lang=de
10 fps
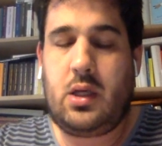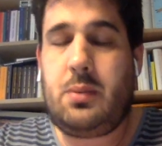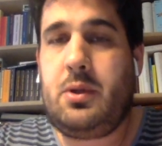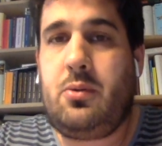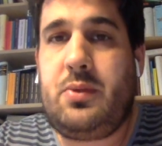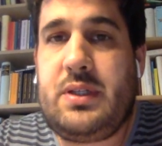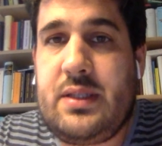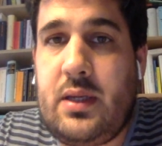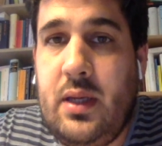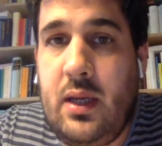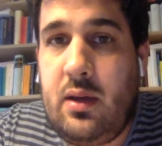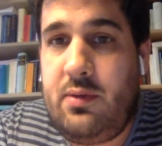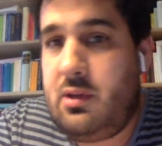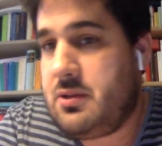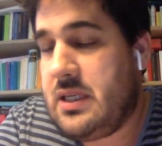habe, um diese
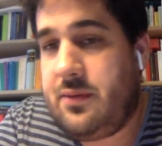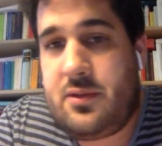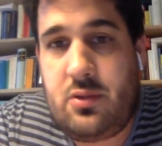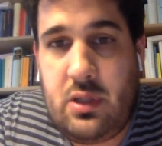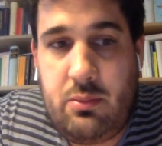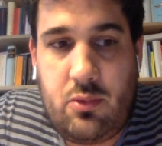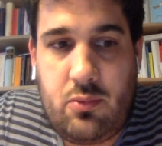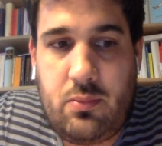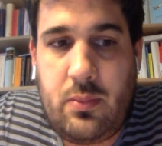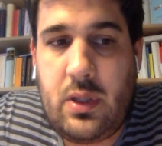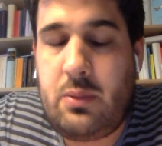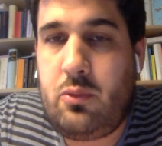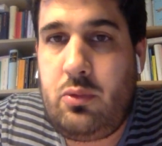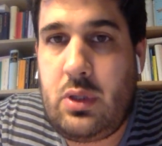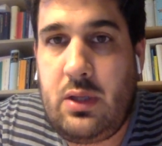Videos aufzunehmen, um äh,
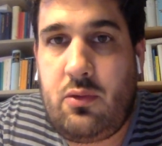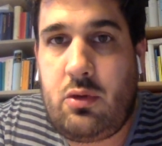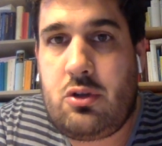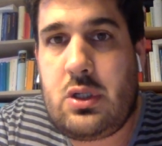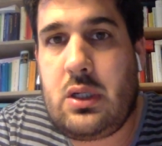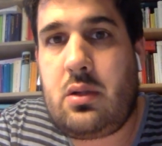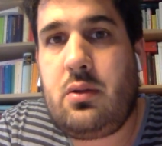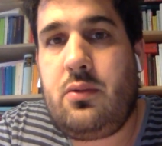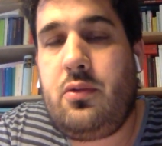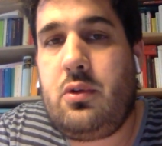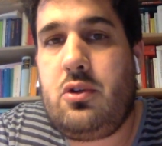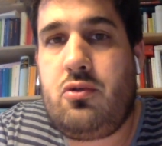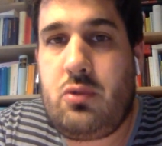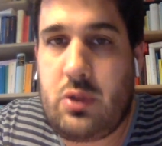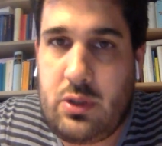Unterricht zu gestalten für die
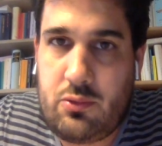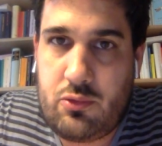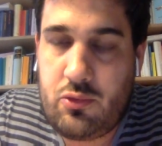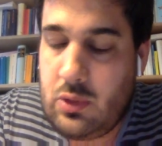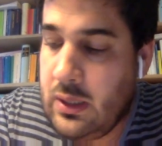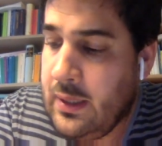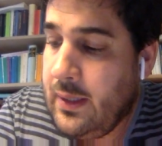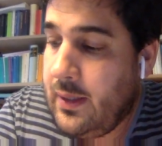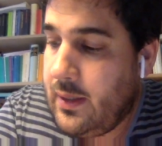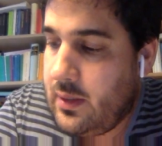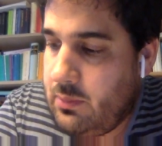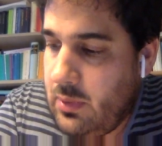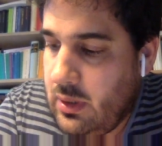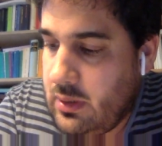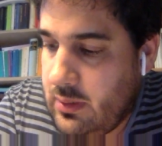Schülerinnen und Schüler, ähm,
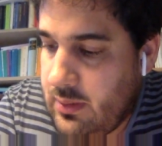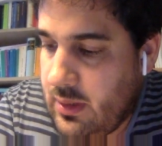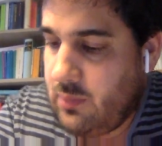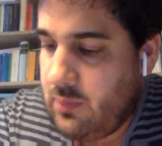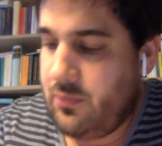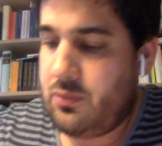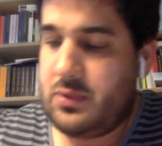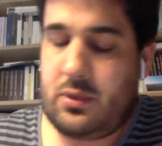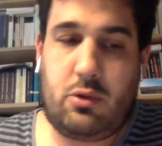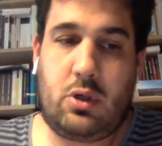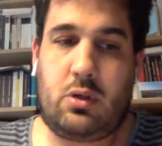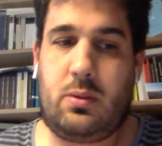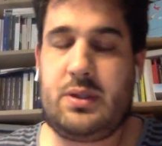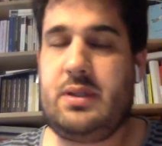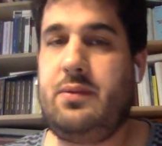dann haben wir uns doch
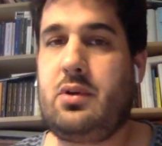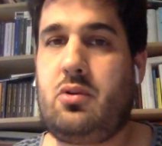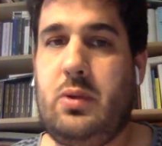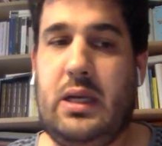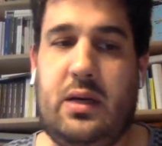quasi virtuell